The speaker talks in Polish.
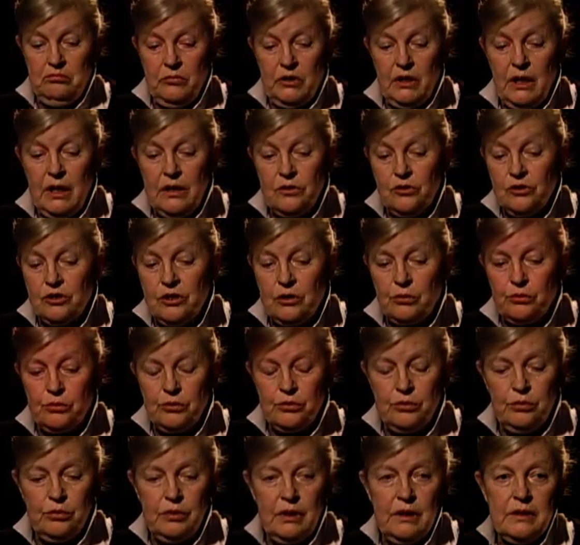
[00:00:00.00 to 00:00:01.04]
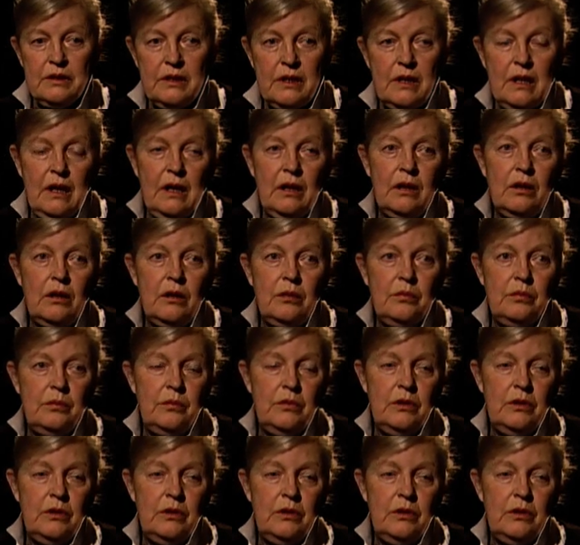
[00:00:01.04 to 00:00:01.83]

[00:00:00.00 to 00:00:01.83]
teatrzyku studenckiego,